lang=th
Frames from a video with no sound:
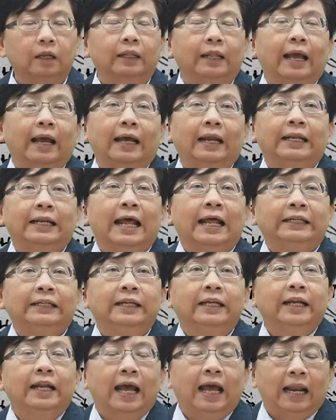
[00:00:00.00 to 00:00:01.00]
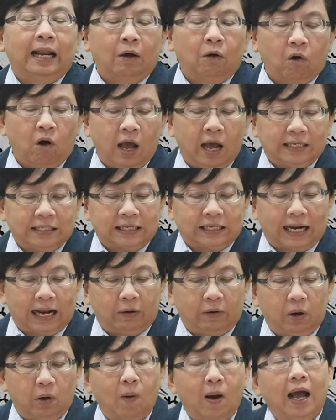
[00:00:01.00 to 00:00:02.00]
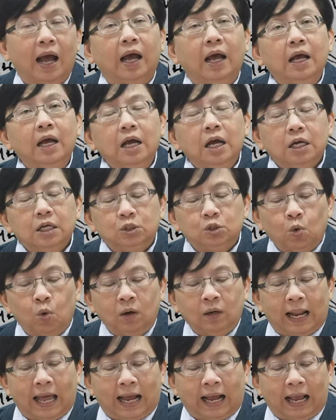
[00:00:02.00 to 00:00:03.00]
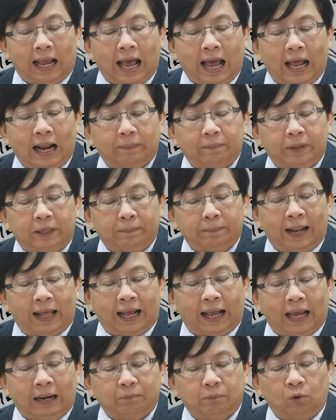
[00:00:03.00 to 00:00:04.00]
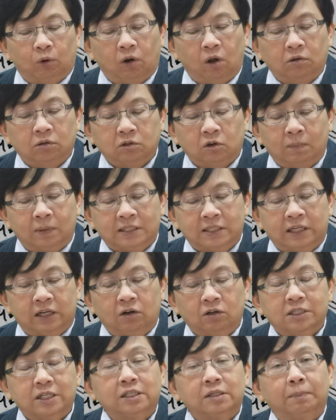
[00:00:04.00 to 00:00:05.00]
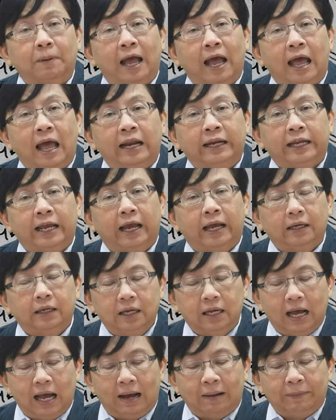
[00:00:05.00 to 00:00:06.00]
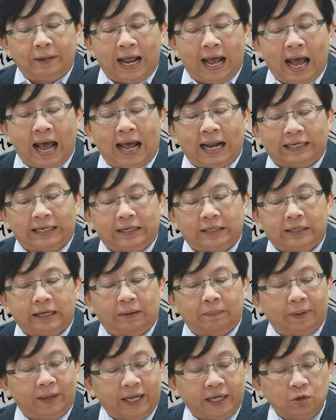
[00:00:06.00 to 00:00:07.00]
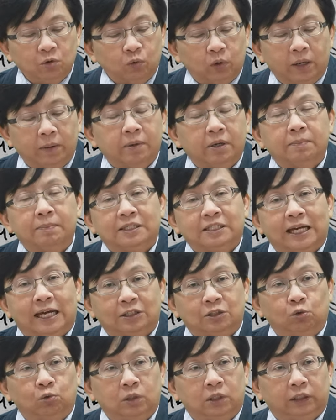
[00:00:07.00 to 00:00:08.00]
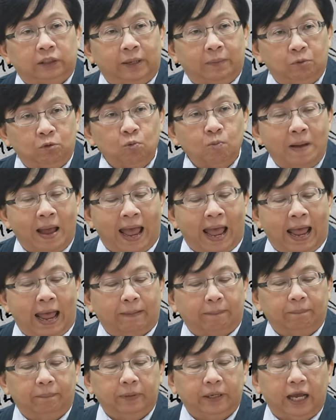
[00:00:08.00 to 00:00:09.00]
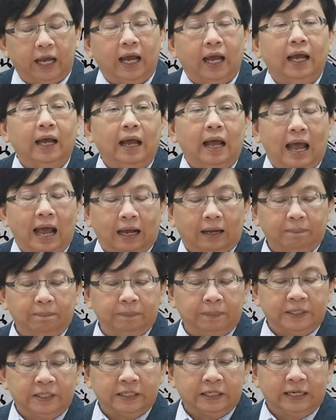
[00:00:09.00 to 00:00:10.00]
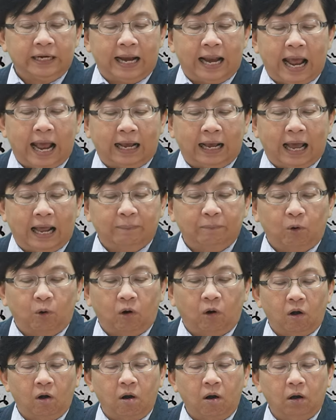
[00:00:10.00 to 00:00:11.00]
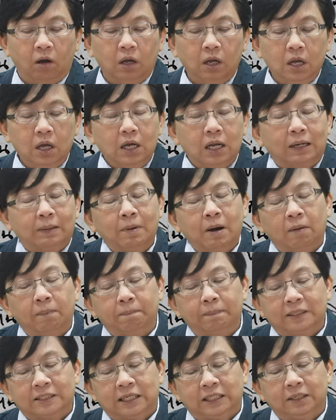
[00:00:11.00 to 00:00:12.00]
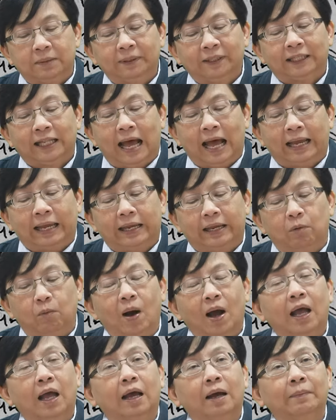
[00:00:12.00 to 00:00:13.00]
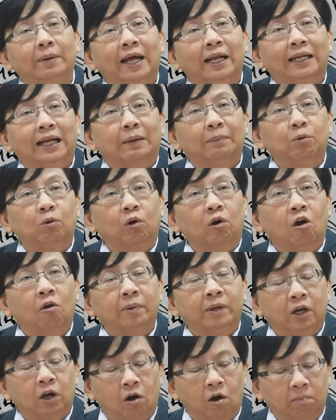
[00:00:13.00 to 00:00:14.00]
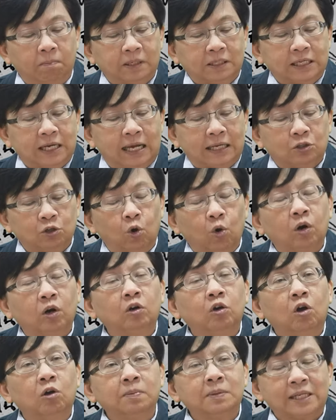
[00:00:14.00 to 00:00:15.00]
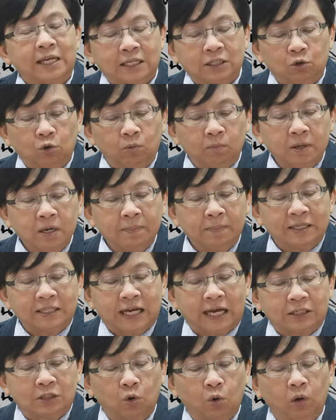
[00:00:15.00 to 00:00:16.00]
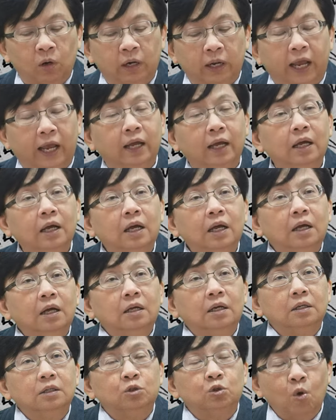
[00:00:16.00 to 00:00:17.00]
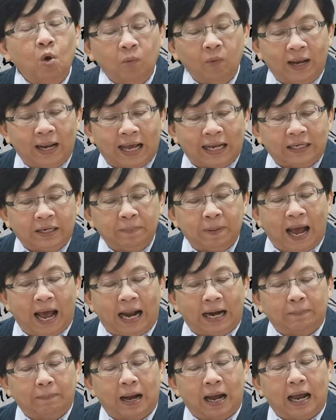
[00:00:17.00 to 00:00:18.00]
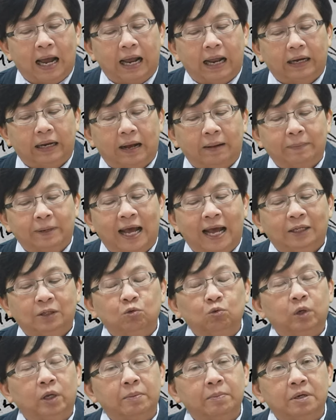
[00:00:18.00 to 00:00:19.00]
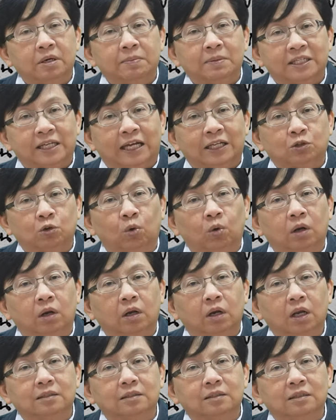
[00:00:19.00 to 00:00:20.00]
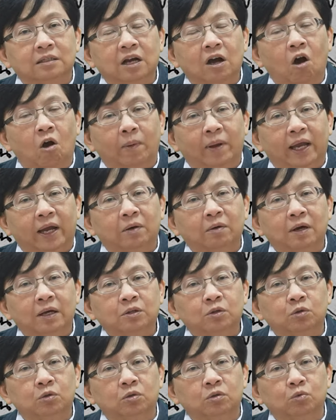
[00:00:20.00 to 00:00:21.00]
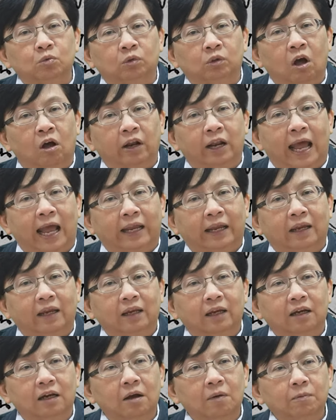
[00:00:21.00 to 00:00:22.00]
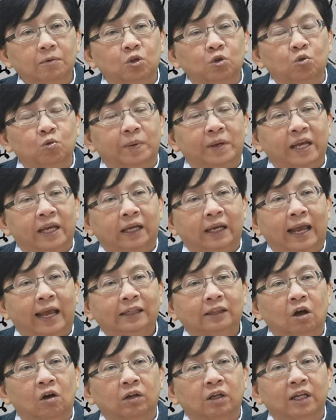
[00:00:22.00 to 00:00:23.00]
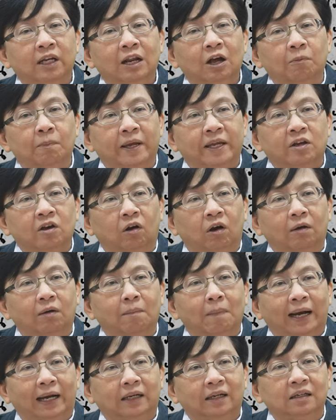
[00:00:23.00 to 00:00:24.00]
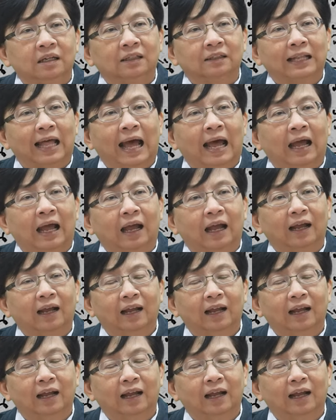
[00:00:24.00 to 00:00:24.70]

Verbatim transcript: แต่กระนั้นเนี่ยนะคะเราก็อาจจะกล่าวได้ว่าช่วงหลังการเปลี่ยนแปลงการปกครอง สองพันสี่ร้อยเจ็ดสิบห้า เนี่ยอำนาจเนี่ยยังไม่ได้อยู่ในมือประชาชนอย่างเต็มรูปแบบนะคะหากพิจารณาการปรองระบอบประชาธิปไตยว่าอำนาจการปกครองเป็นของประชาชนโดยประชาชนเพื่อประชาชนเนี่ยช่วงเวลาที่ผ่านมาอำนาจอยู่ในมือประชาชนนึกออกไหมคะว่าอยู่ตอนไหนก็อยู่เพียงแค่ตอนที่เราไปหย่อนบัตรเลือกตั้ง